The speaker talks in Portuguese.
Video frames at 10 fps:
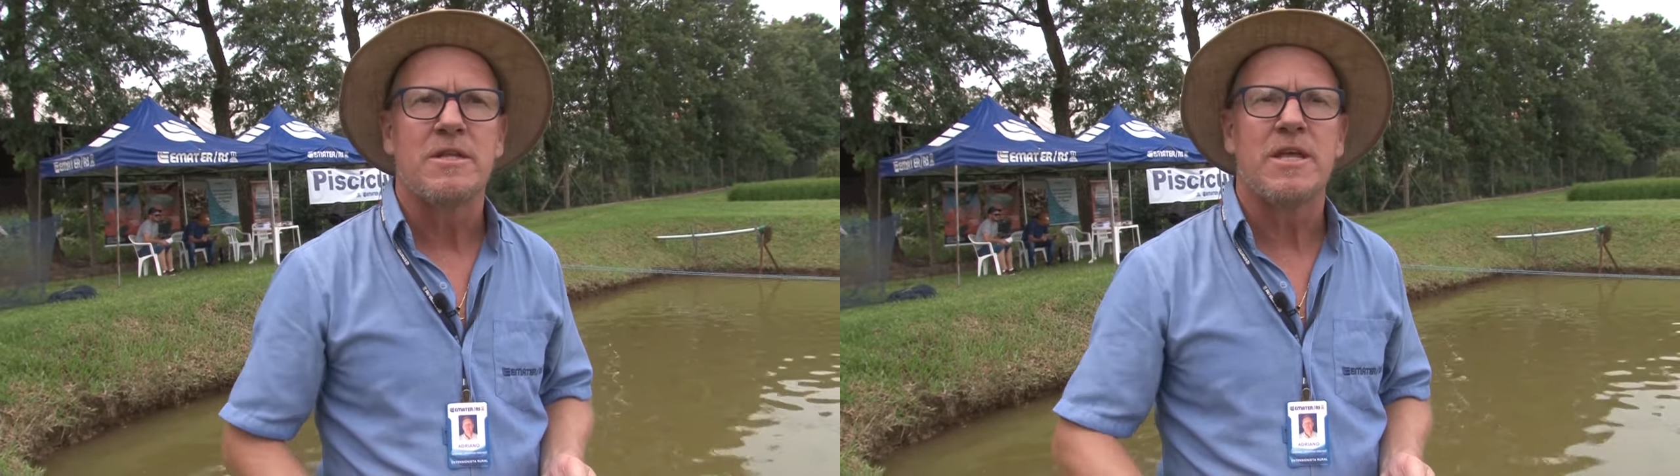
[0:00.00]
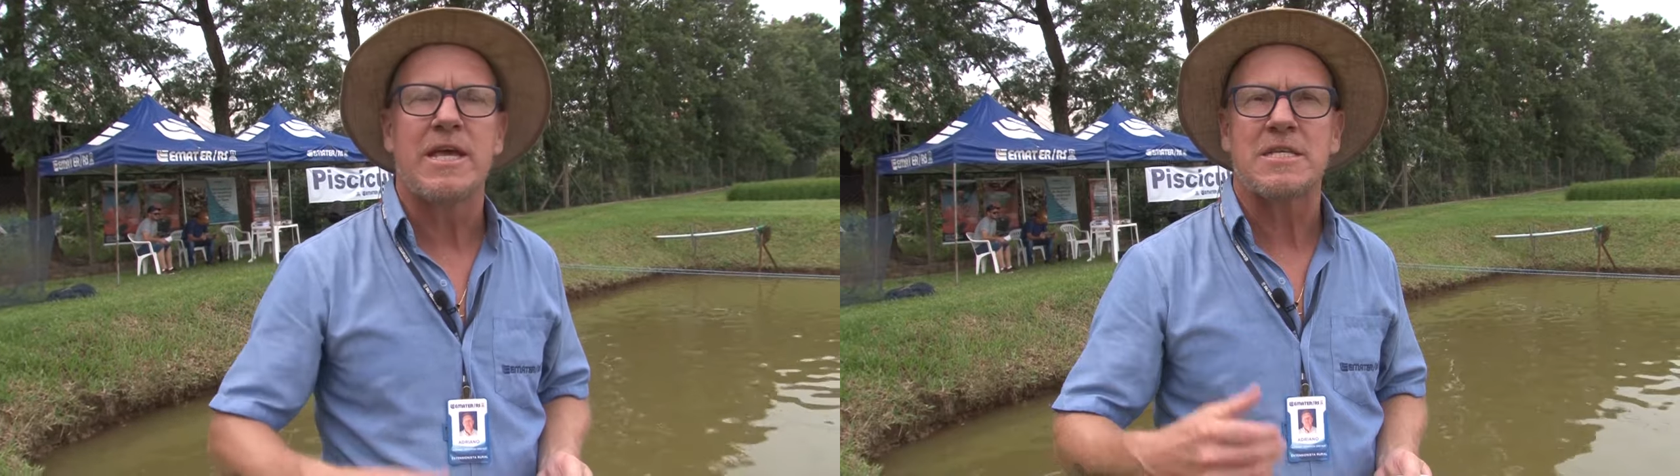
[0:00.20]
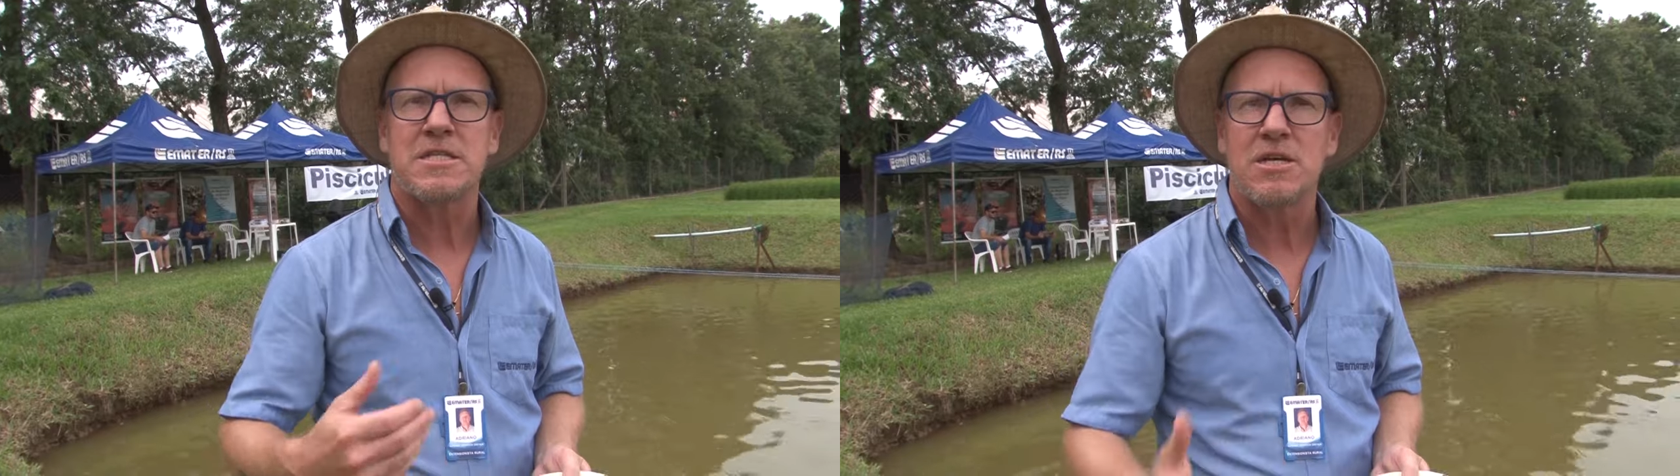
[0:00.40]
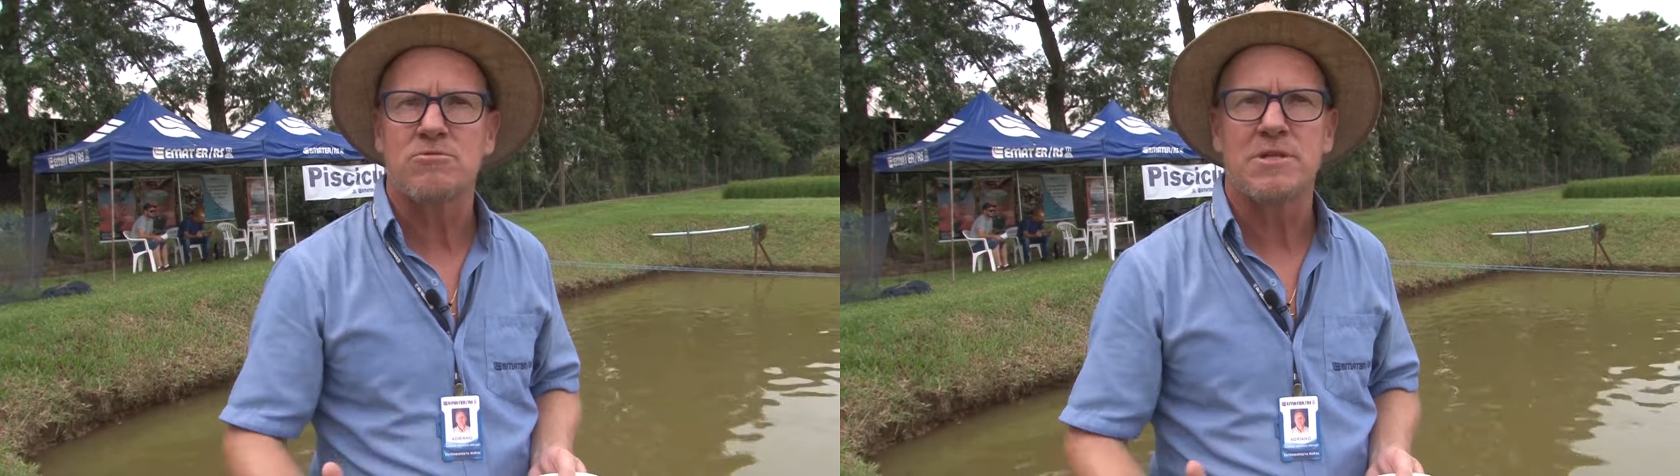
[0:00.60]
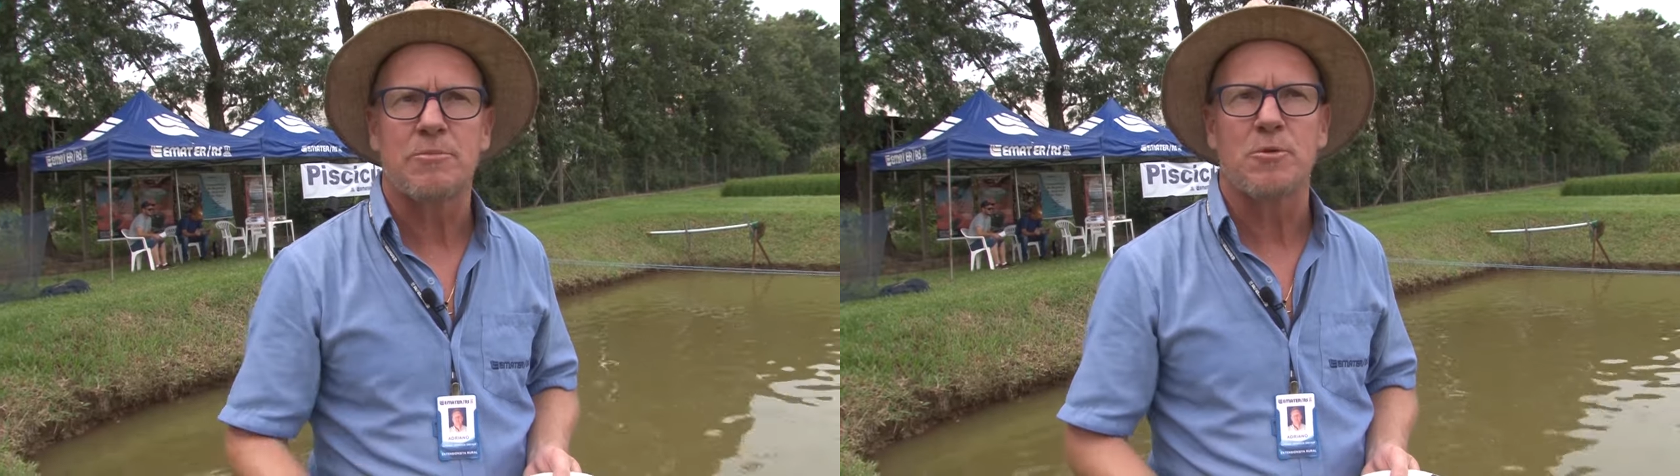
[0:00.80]
de
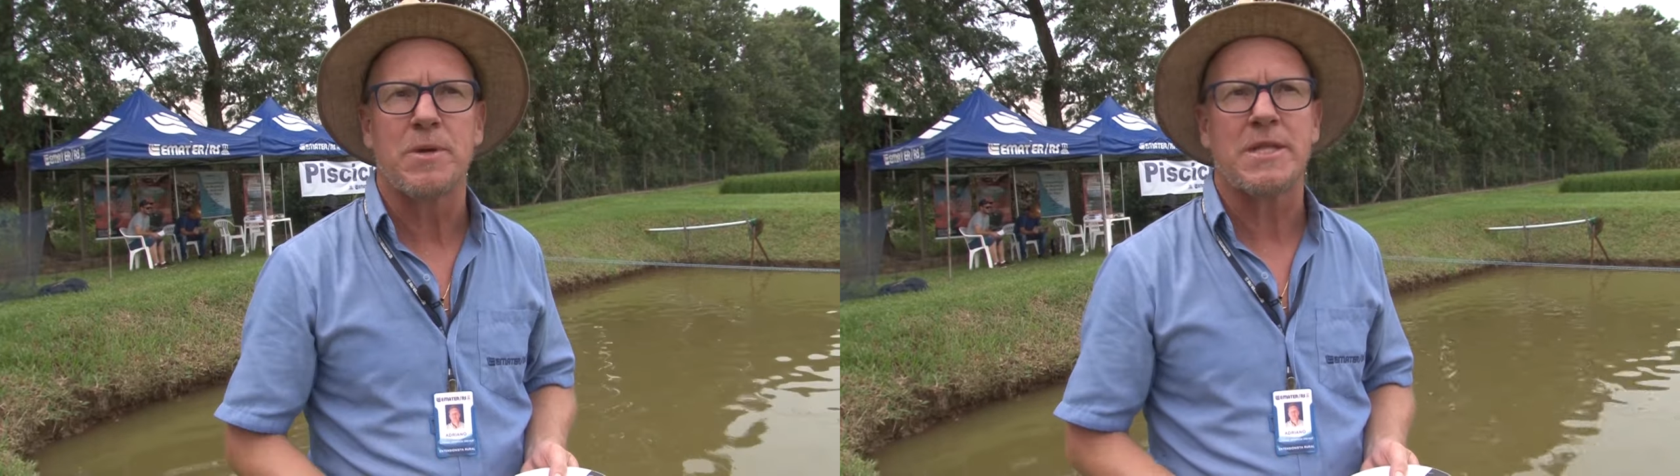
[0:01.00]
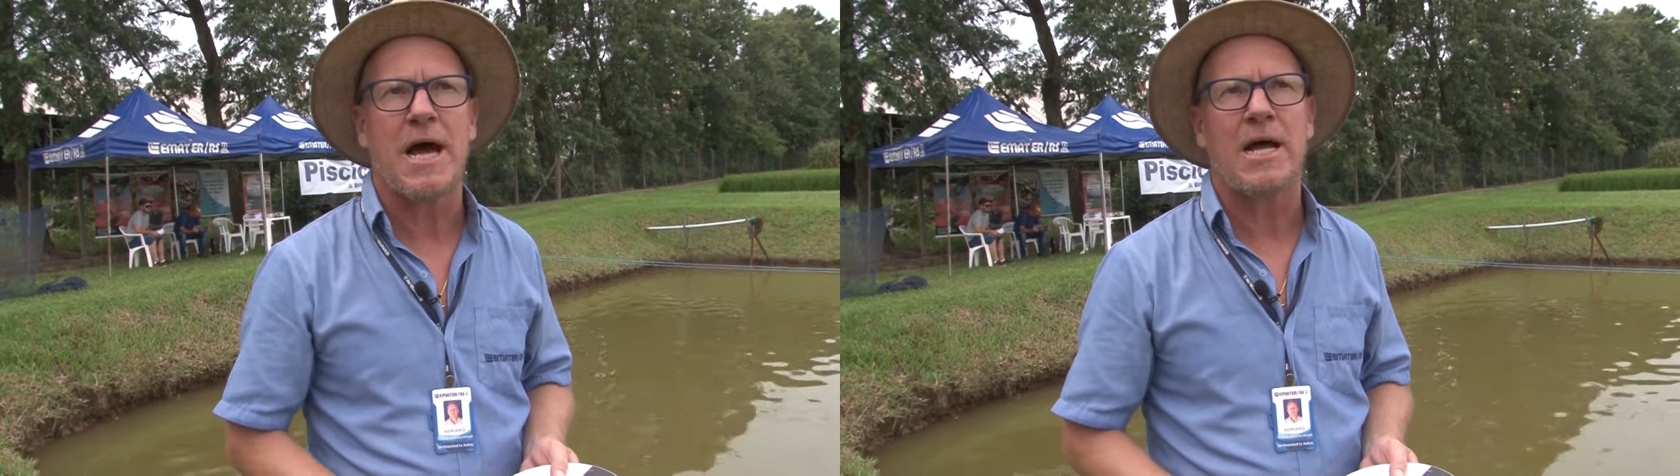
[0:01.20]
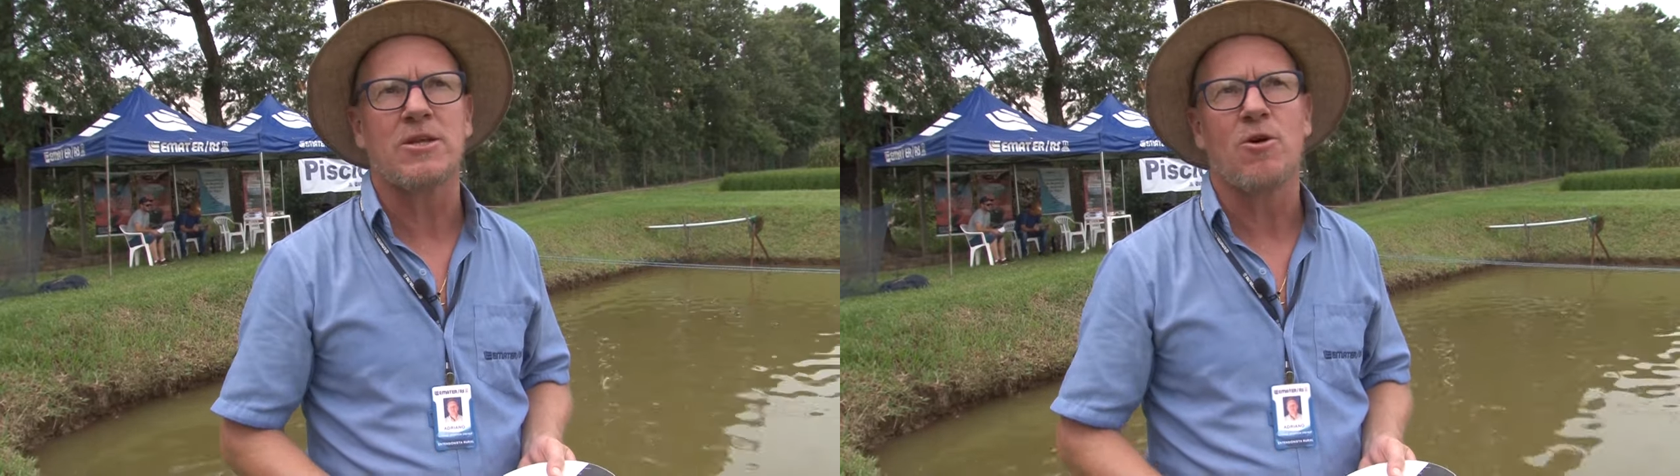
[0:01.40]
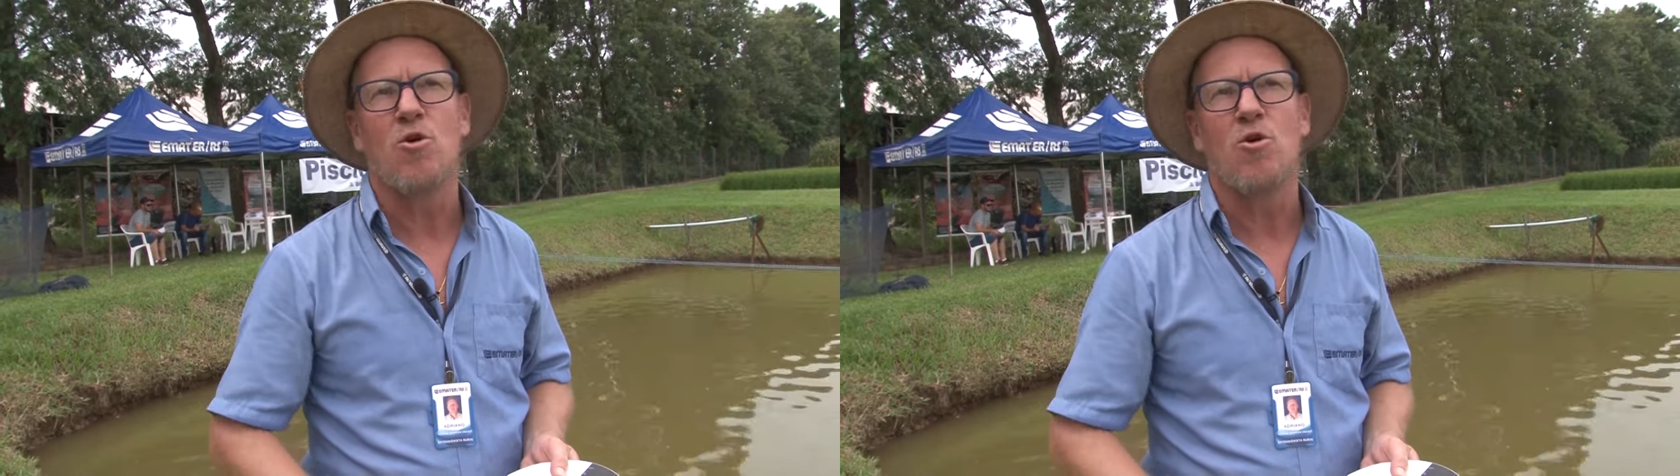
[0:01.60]
resíduos da propriedade